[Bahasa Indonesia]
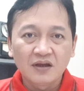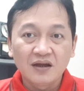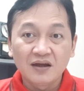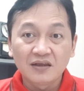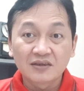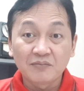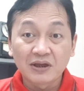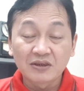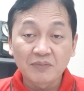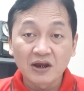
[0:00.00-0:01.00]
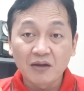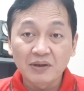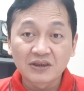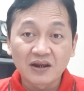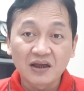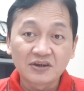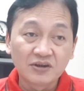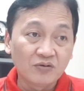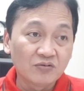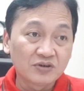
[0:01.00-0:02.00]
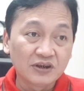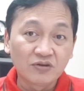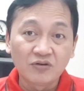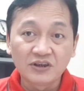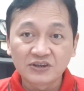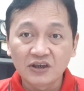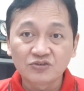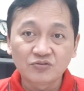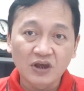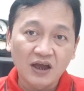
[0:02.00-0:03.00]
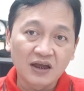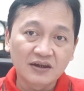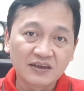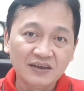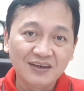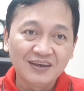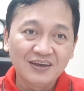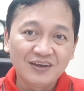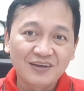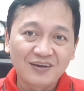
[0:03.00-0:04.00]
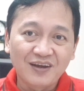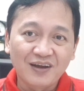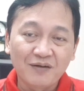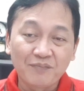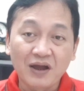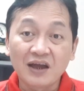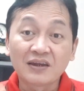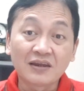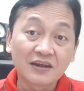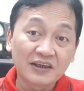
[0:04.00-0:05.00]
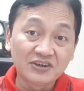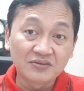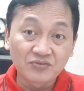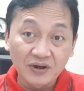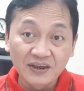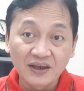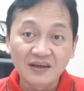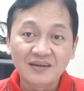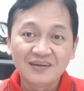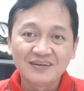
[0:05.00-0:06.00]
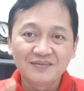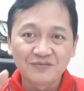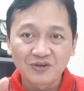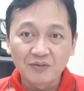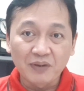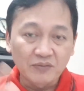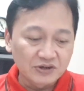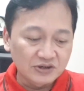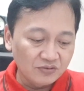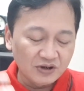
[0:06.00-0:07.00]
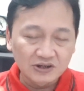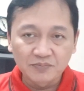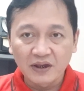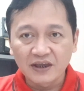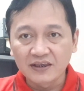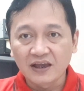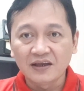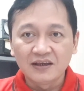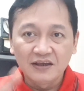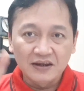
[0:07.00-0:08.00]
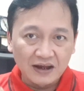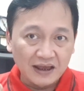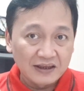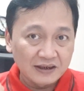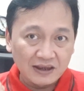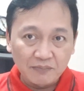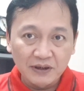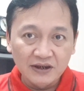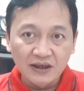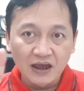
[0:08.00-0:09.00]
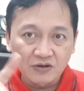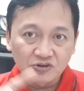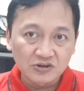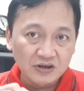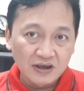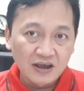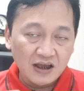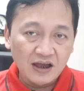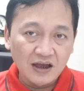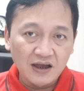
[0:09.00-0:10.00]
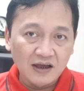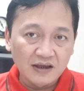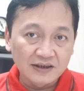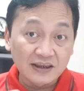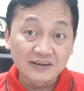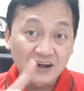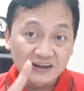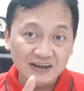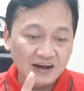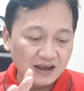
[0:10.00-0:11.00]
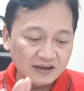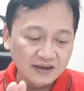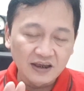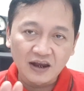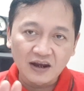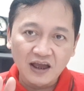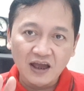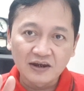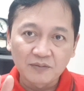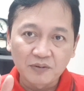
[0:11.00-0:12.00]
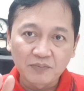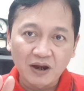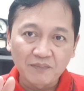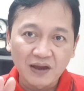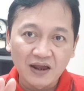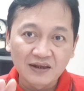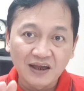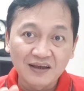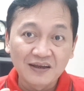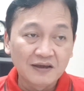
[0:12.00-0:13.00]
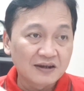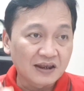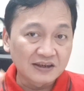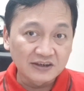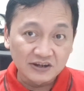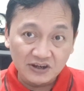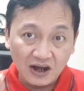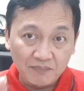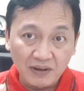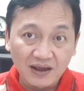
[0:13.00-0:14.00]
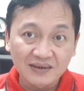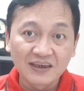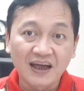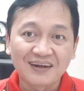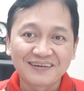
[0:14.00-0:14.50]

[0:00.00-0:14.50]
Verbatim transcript: Eh, teman-teman uh, amatir radio di Indonesia yang sudah ahli uh, bahkan dari region 3 ya mungkin Pak Wisnu dan sebagainya nah tetapi ini harus uh, kita jelaskan lagi karena ada beberapa hal yang nanti jadi salah pengertian